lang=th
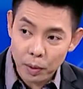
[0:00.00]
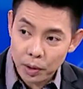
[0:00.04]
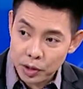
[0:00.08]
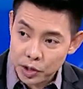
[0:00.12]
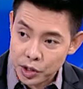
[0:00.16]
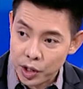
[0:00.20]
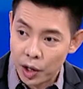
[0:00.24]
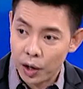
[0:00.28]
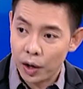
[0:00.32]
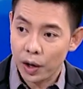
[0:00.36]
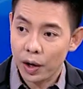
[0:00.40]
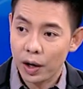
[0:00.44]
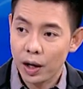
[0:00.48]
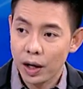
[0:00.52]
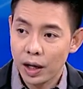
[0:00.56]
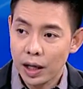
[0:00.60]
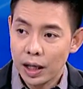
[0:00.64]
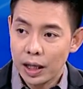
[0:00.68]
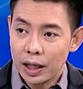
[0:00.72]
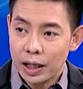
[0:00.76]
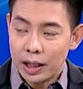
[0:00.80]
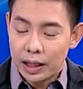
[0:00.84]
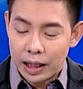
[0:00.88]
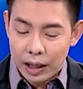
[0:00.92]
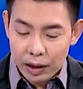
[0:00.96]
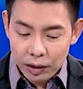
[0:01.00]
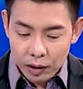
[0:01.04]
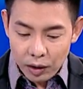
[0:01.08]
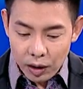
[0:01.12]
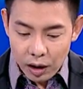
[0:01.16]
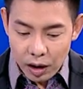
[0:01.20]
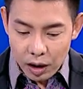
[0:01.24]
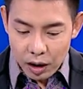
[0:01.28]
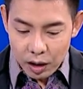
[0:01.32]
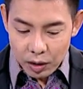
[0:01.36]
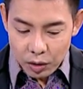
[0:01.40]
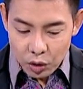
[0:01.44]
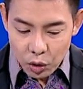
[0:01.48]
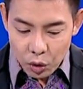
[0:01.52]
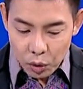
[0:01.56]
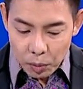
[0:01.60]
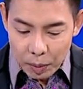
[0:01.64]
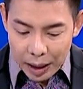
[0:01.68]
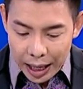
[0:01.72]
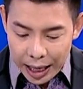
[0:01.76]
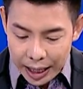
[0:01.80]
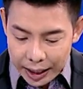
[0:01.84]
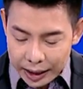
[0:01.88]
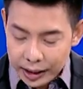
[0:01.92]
สแล้วก็อยู่ภาย